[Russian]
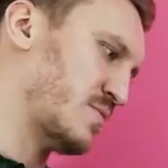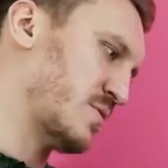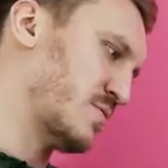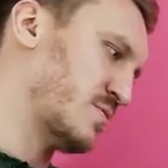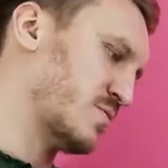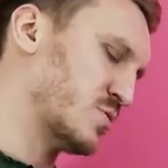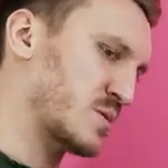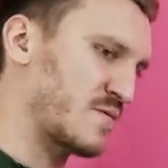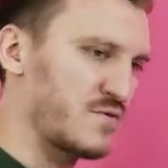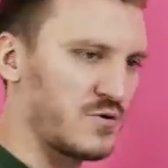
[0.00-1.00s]
Каприо,
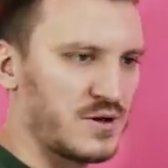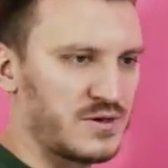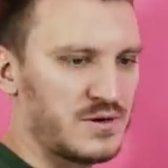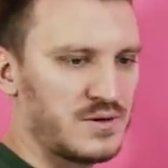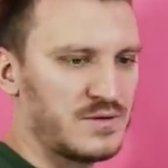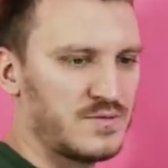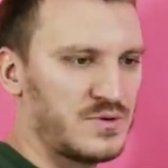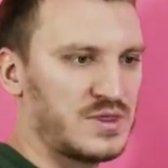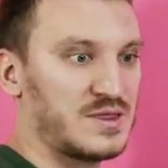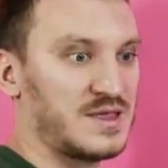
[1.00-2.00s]
остров проклятых.
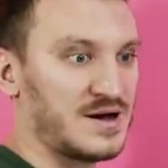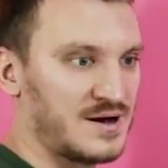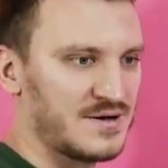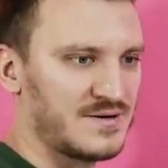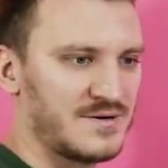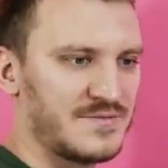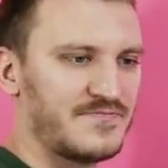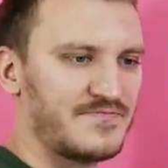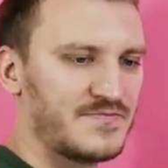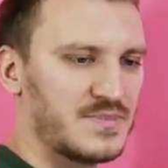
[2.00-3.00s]
Тых.
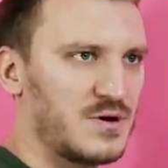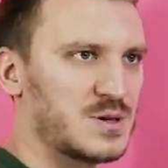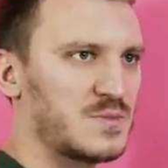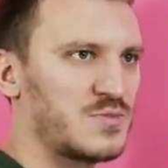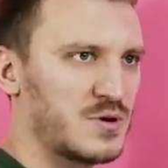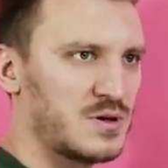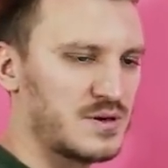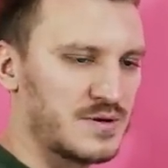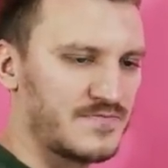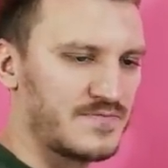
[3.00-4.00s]
Остров
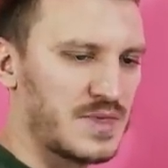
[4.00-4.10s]
проклятых.